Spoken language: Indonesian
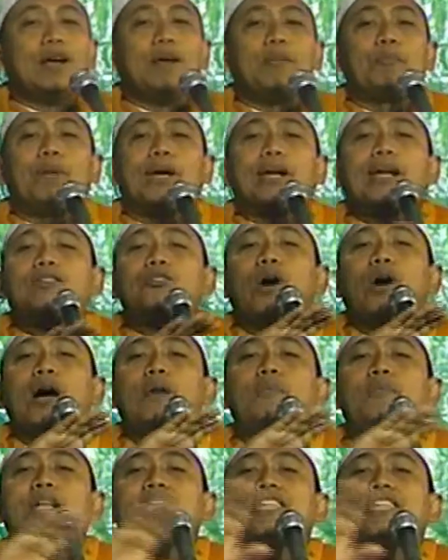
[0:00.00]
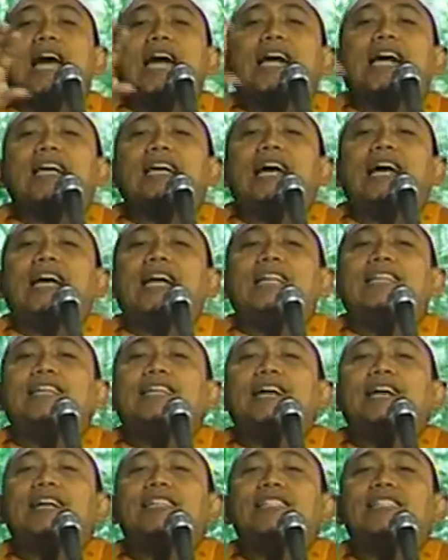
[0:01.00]
para sahabat seakan-akan
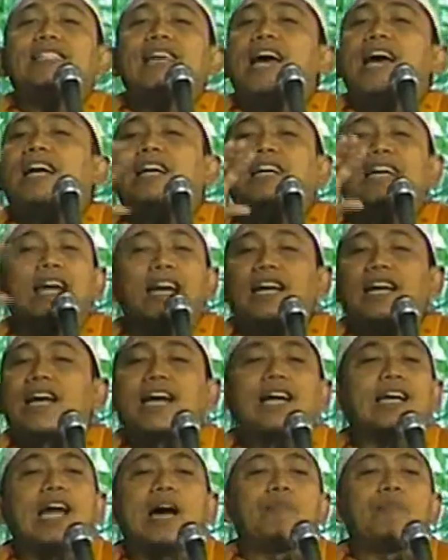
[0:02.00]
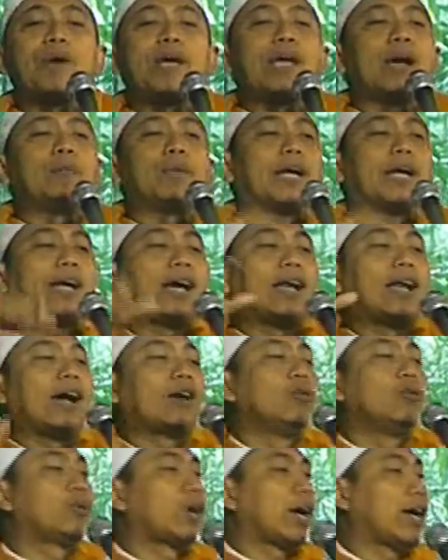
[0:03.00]
tidak sadar dengan apa yang mereka
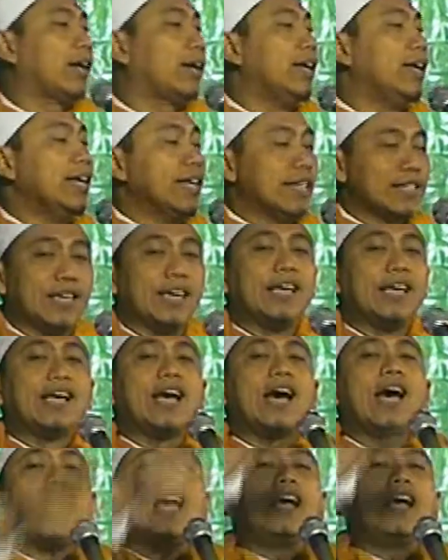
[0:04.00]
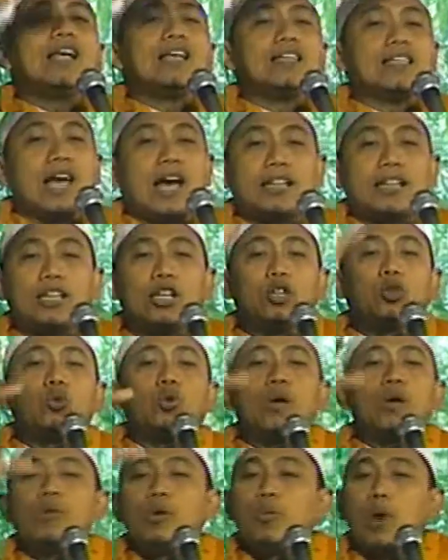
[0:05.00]
lakukan sehingga saat itu
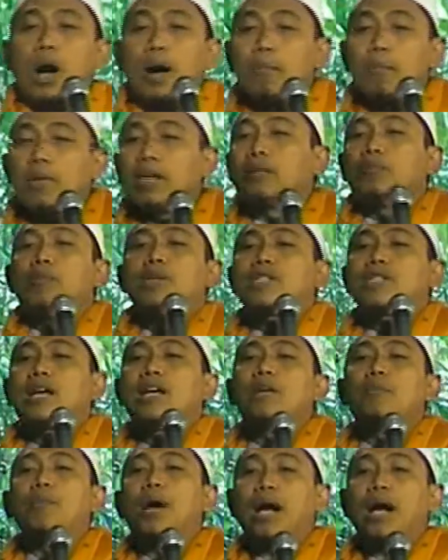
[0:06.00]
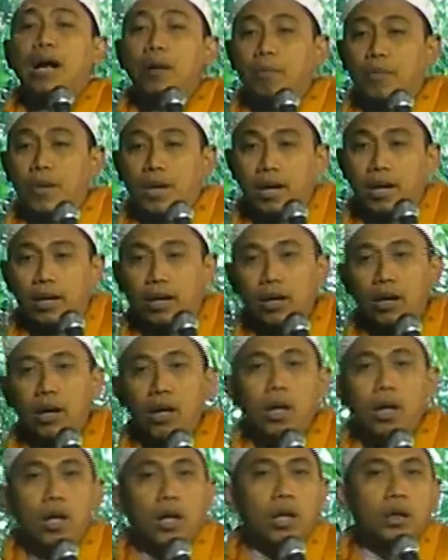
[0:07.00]
Nabi Muhammad bisa dimakamkan
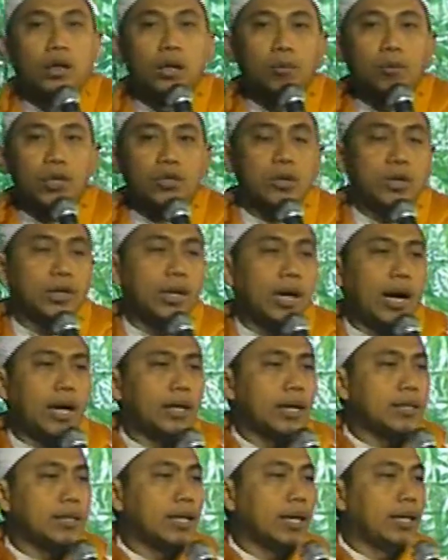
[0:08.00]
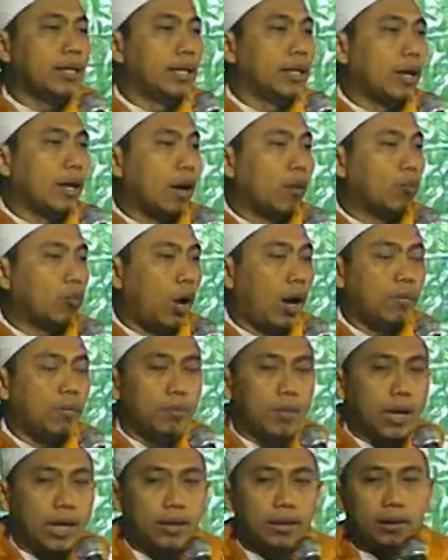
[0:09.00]
Allahumma sholli ala sayyidina
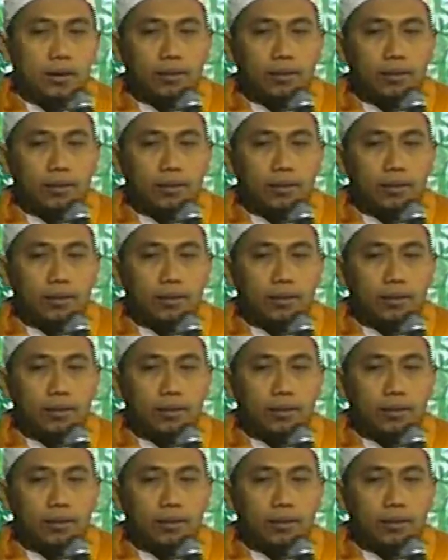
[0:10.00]
Muhammad